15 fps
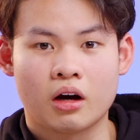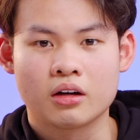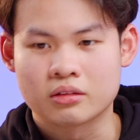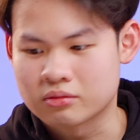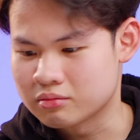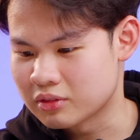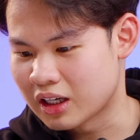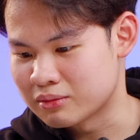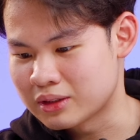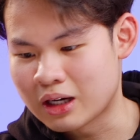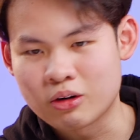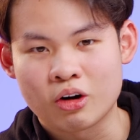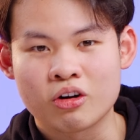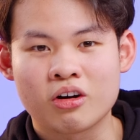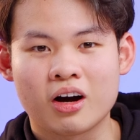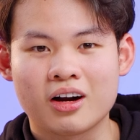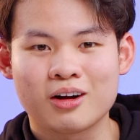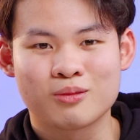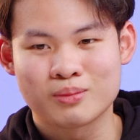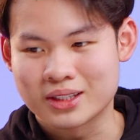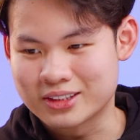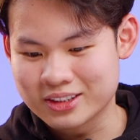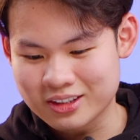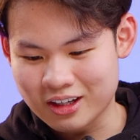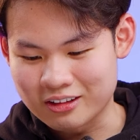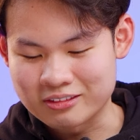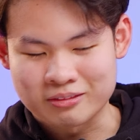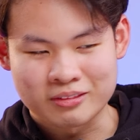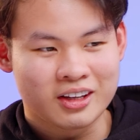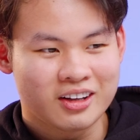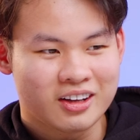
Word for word: rồi làm giàu đâu khó đâu mình chỉ cần